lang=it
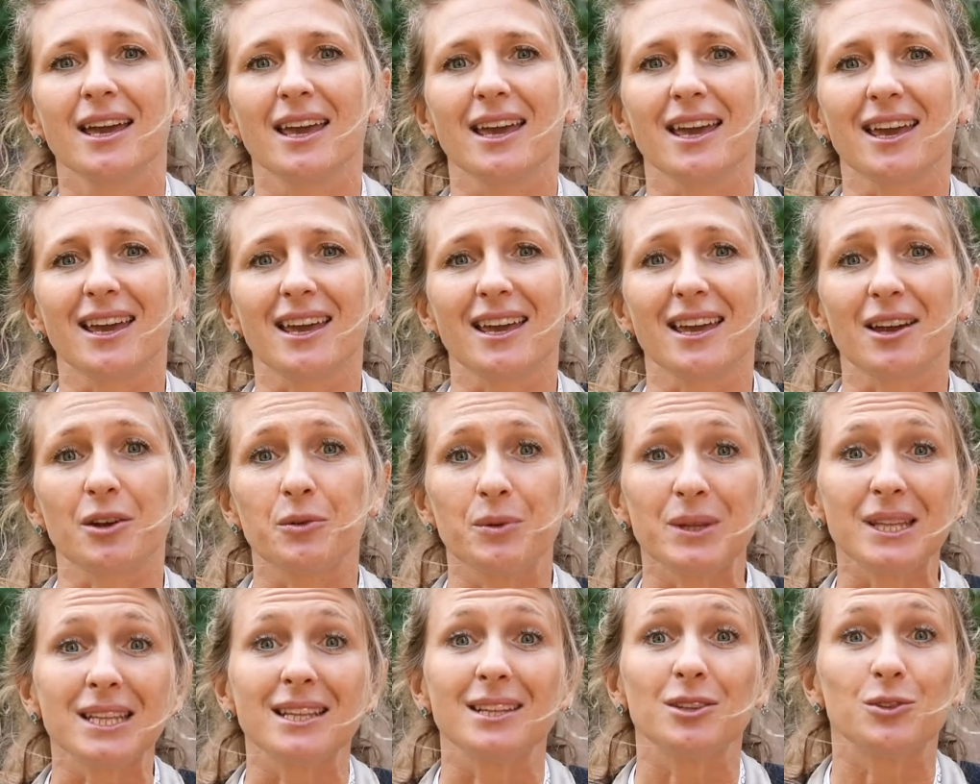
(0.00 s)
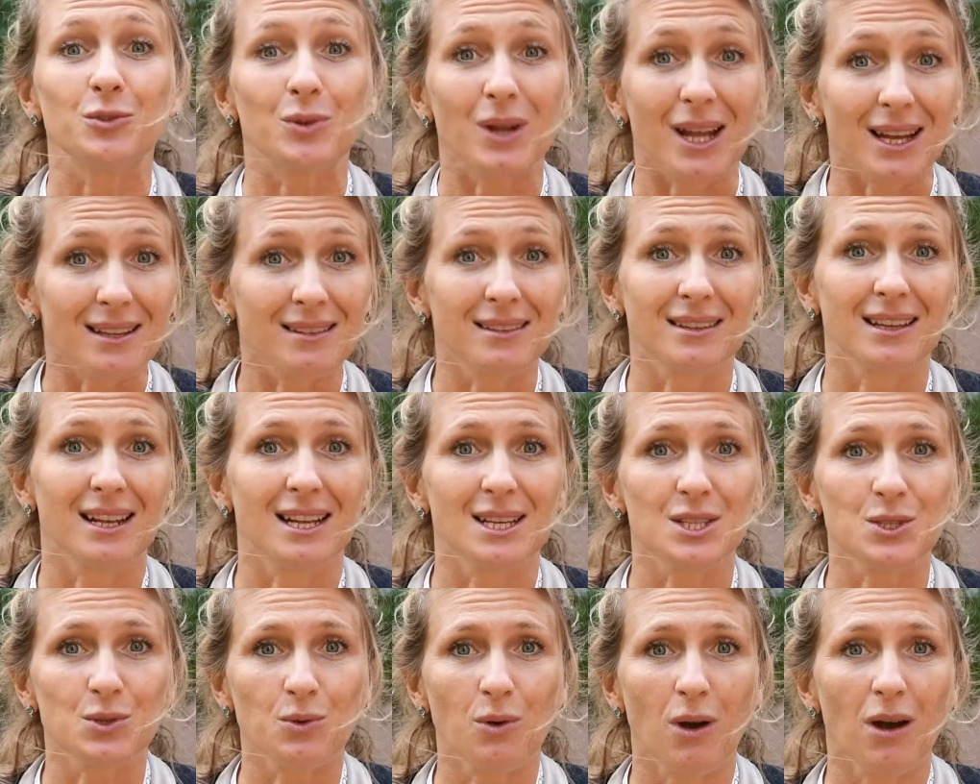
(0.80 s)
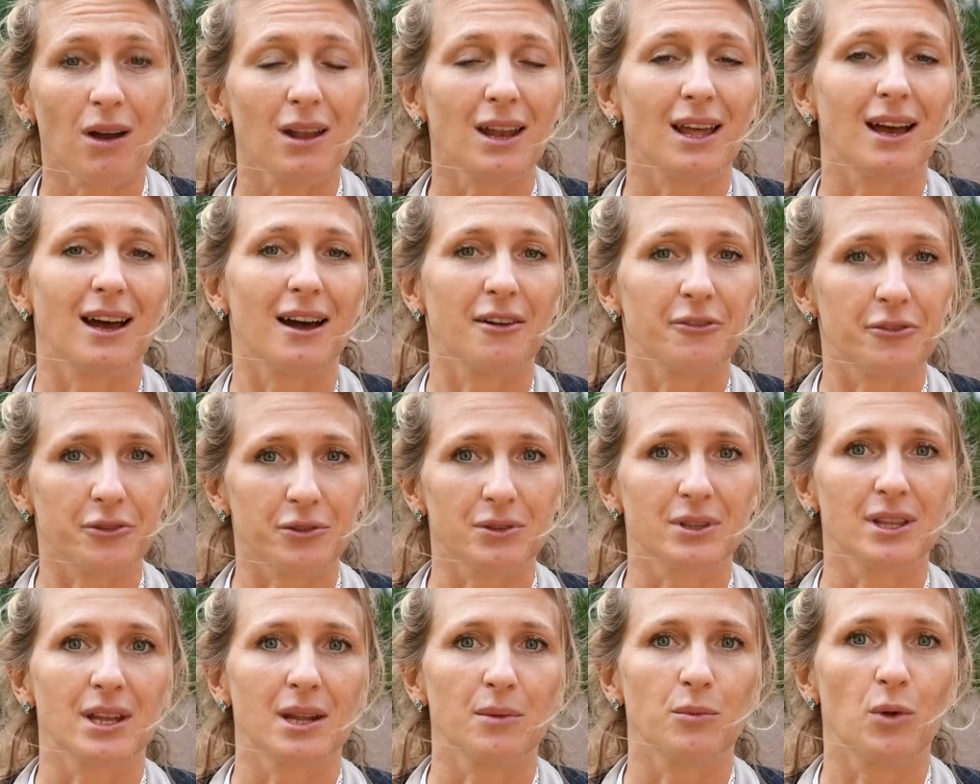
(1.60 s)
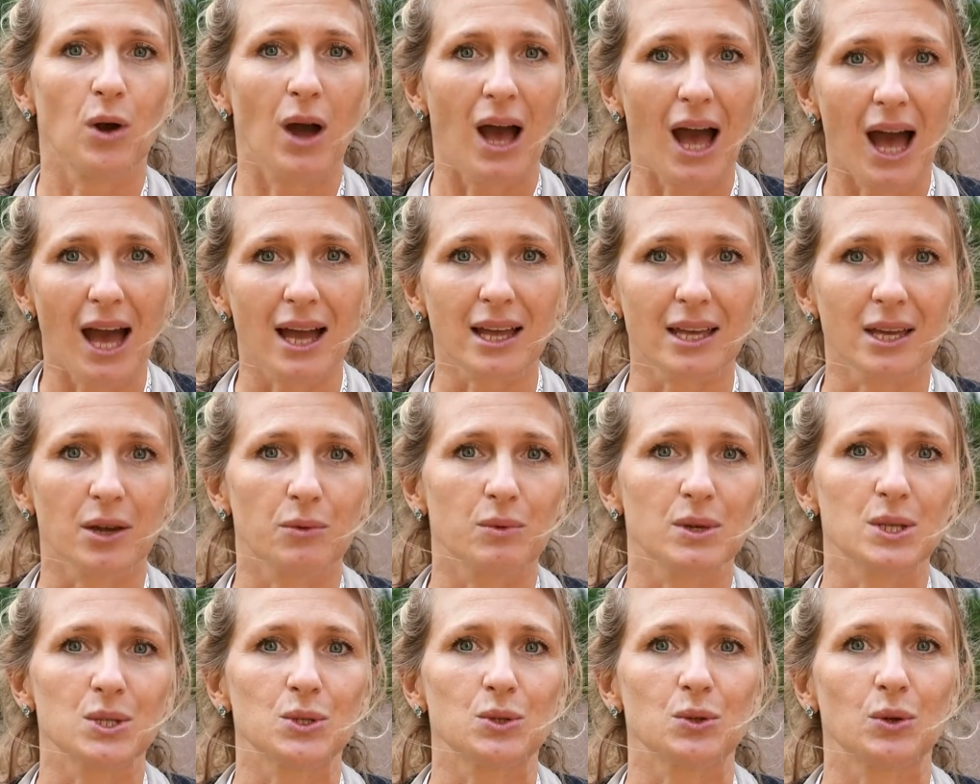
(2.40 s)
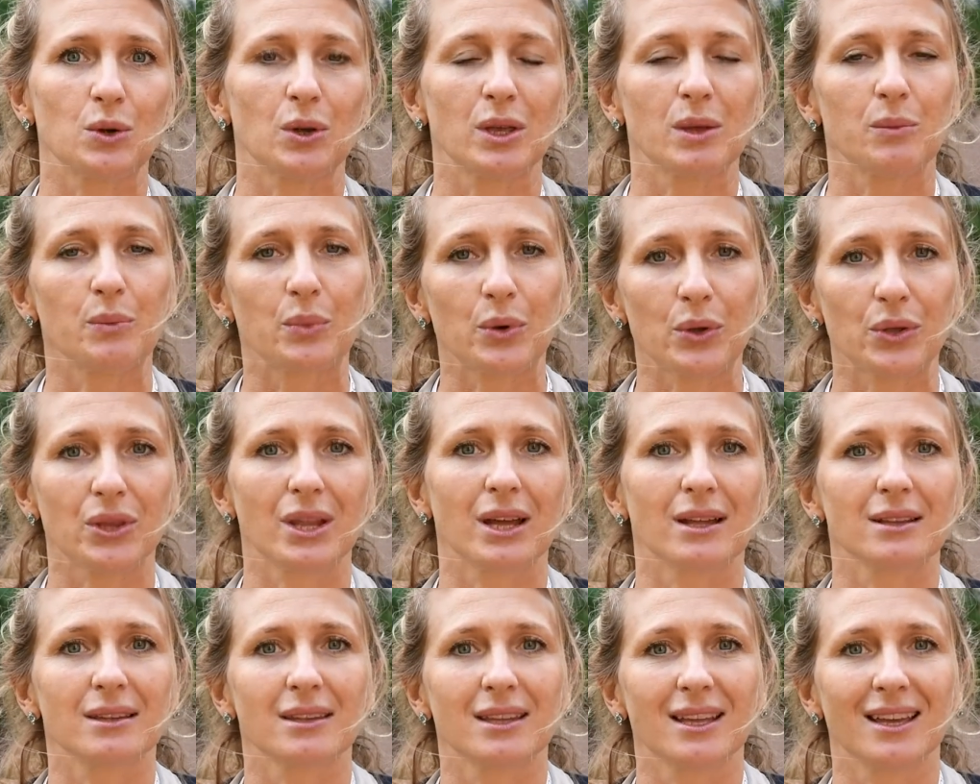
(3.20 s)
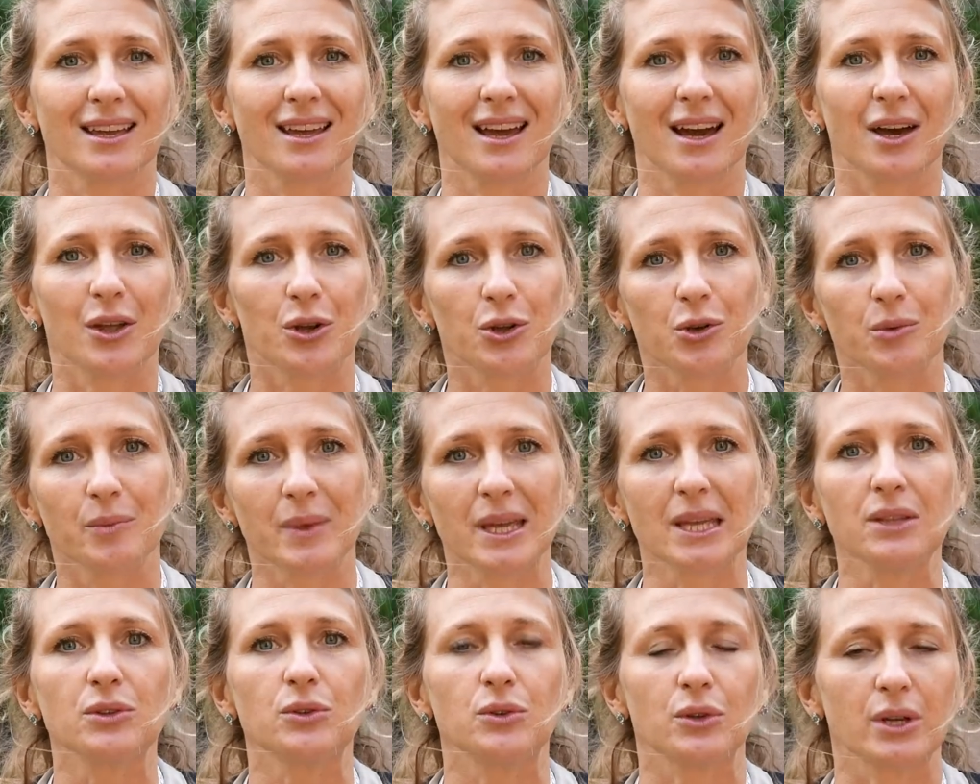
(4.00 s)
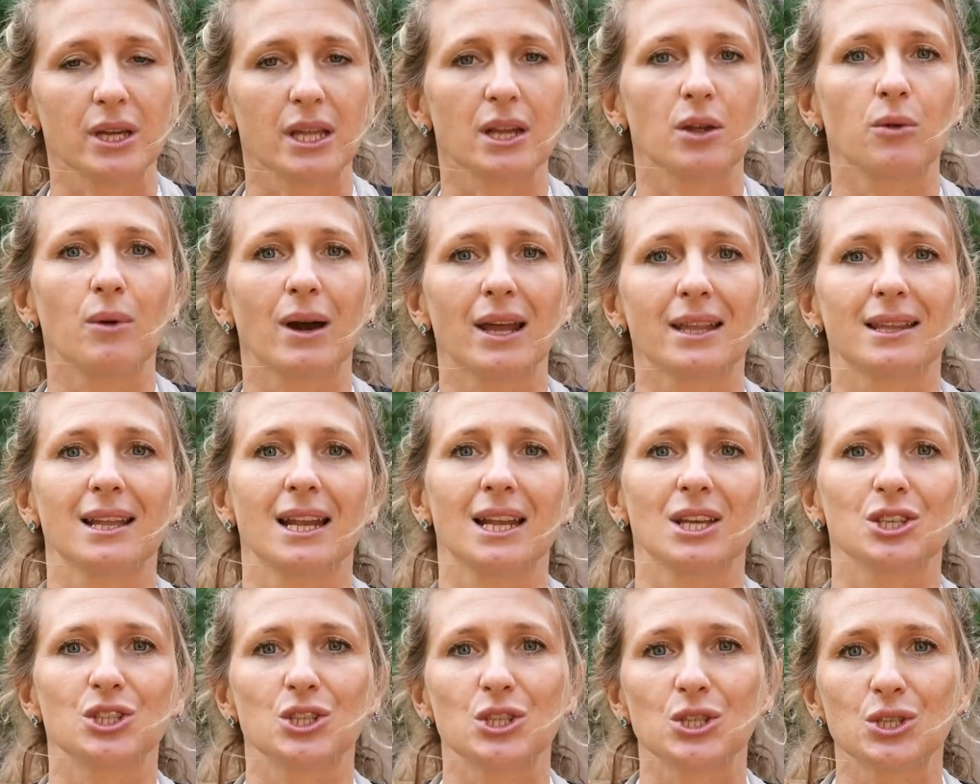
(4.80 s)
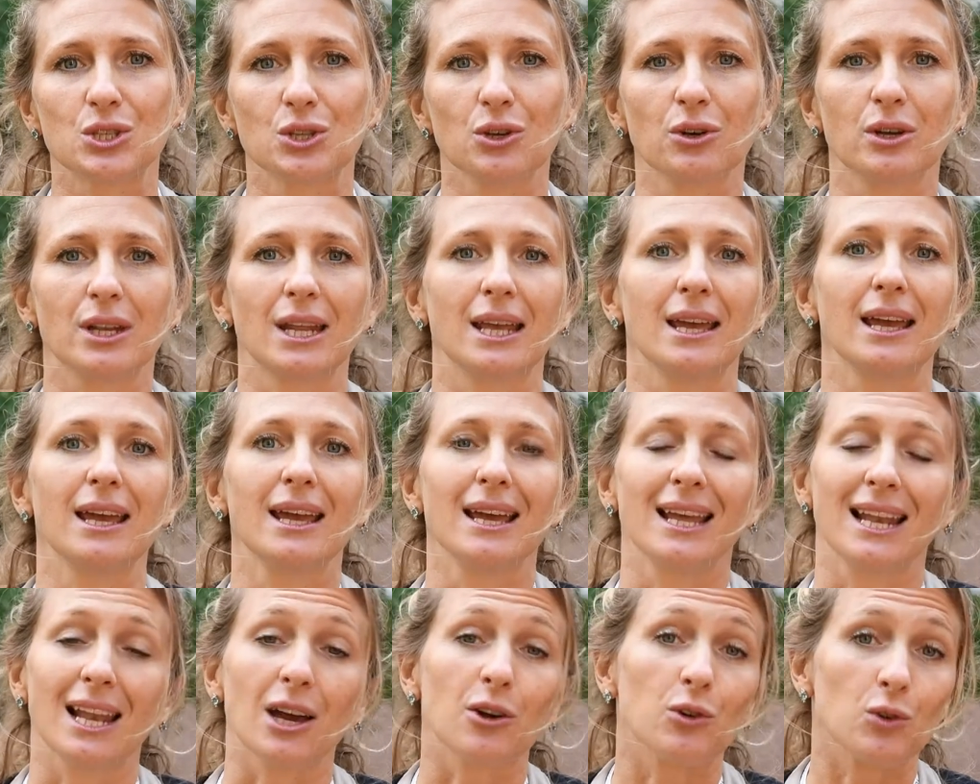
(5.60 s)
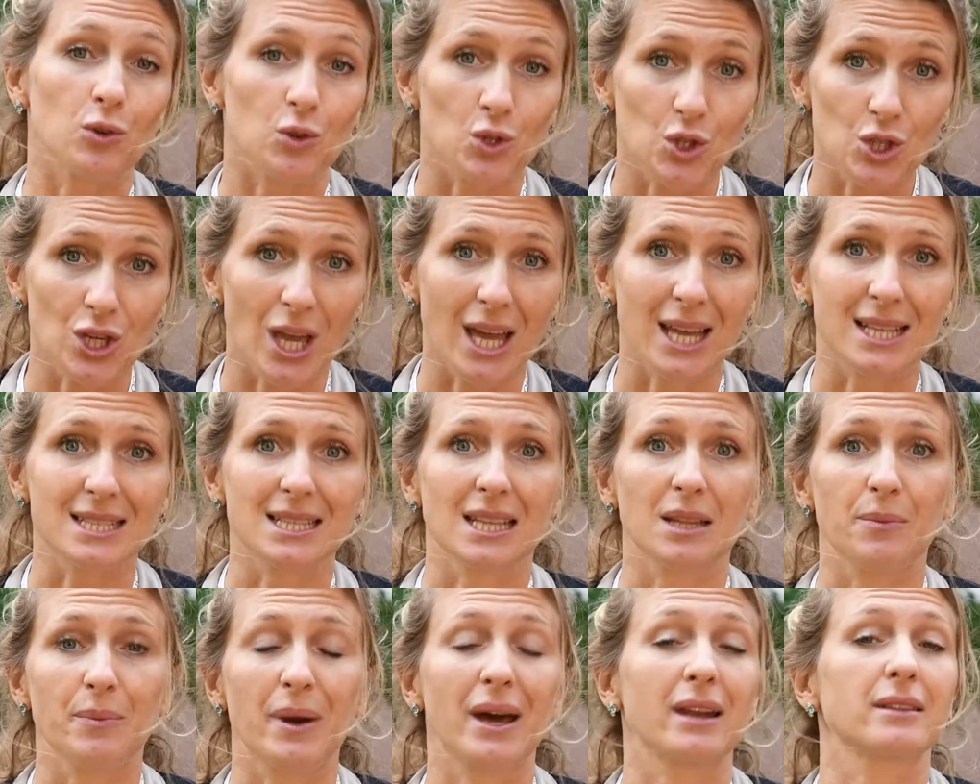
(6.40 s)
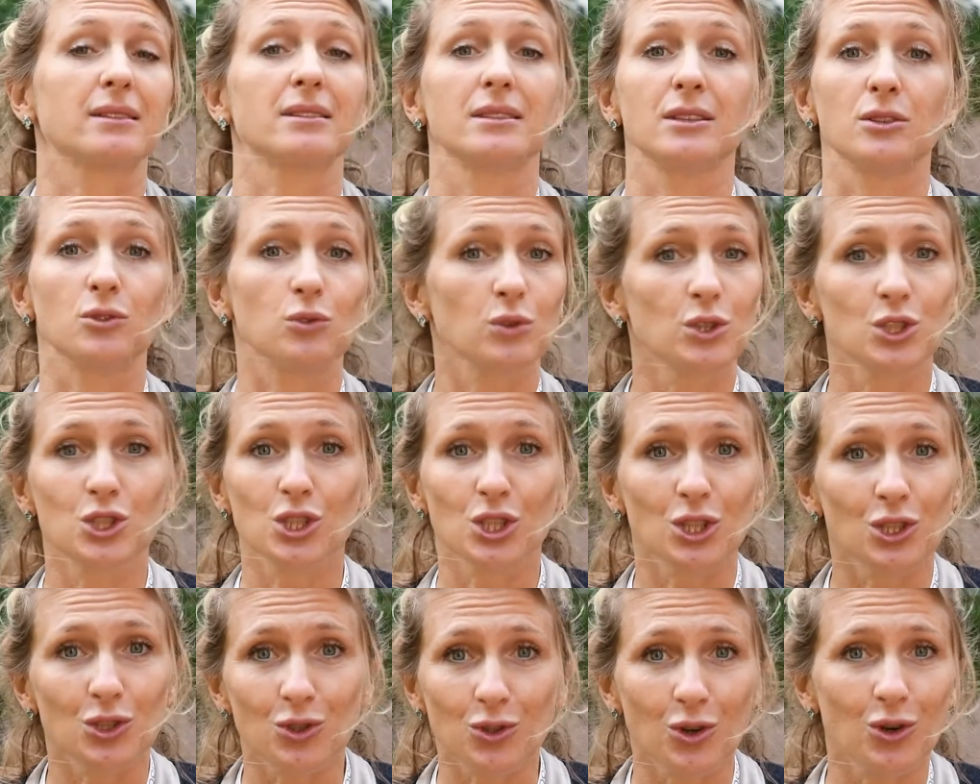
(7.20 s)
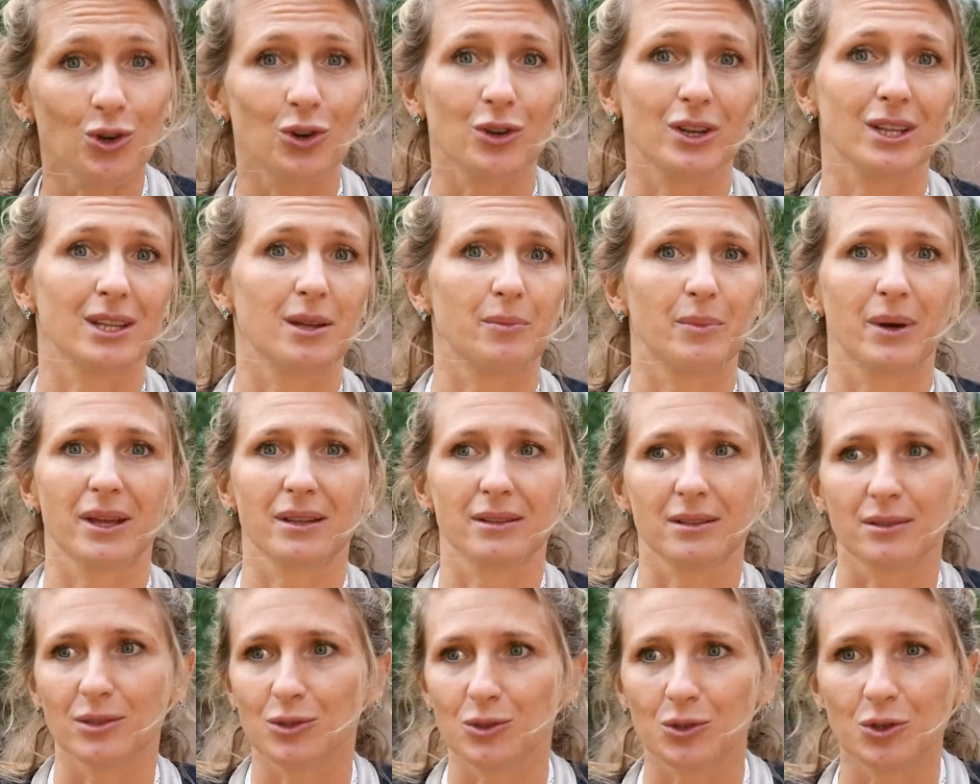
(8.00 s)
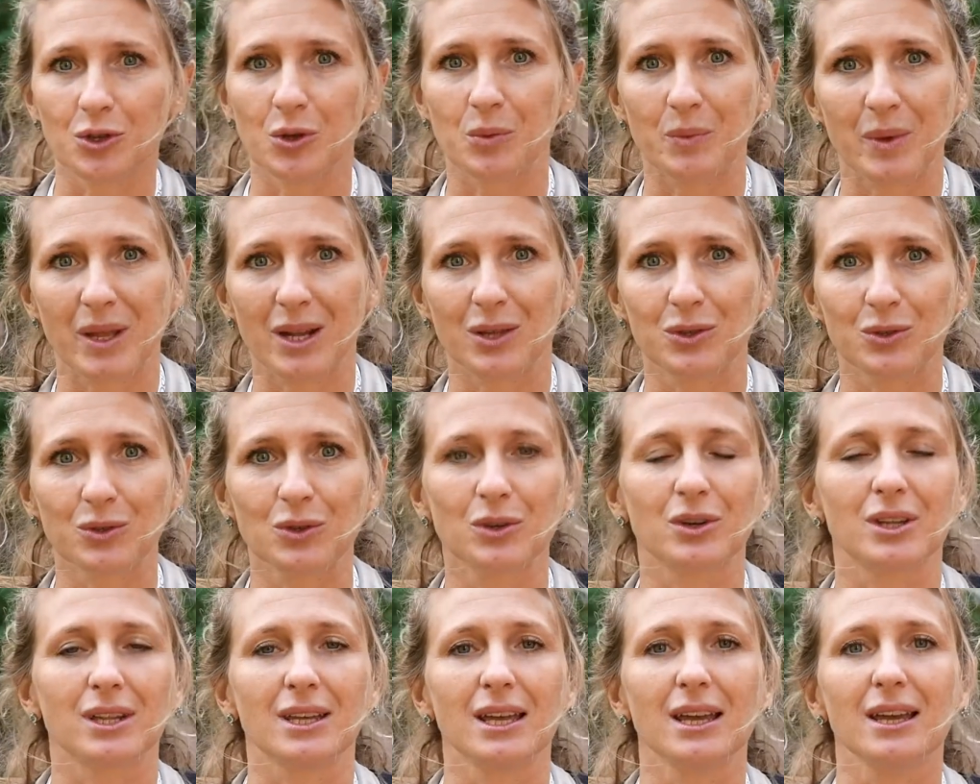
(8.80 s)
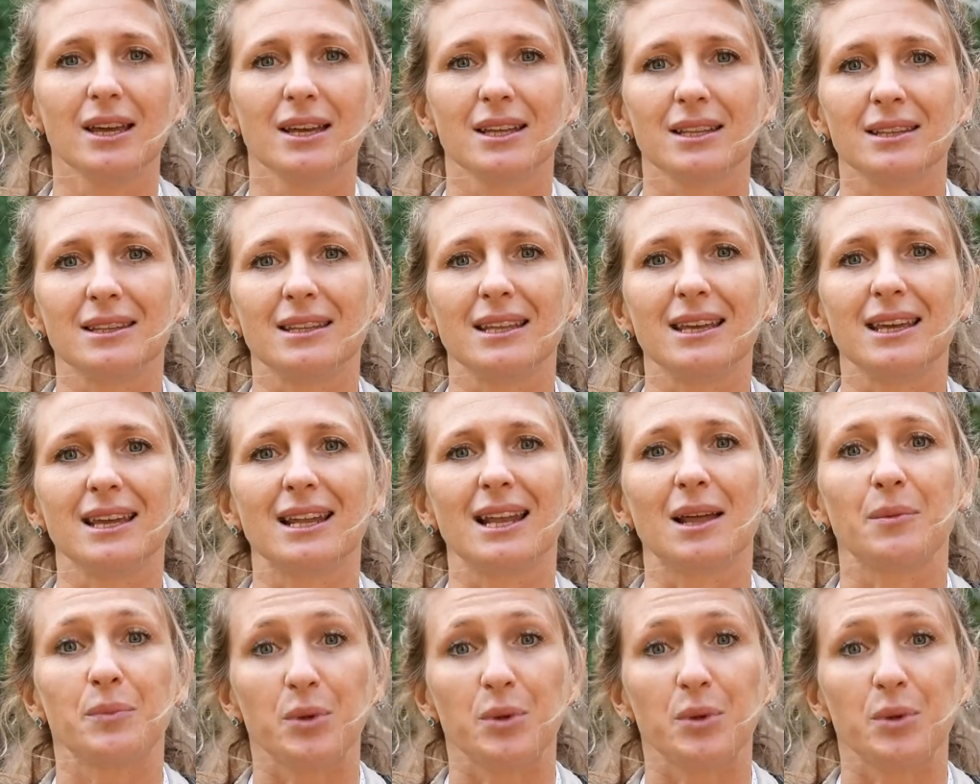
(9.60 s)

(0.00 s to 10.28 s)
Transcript: Eh, quindi durante la scuola affronteremo anche questo importante argomento che riguarda la gestione, la conoscenza da parte di noi genitori, da parte di noi operatori della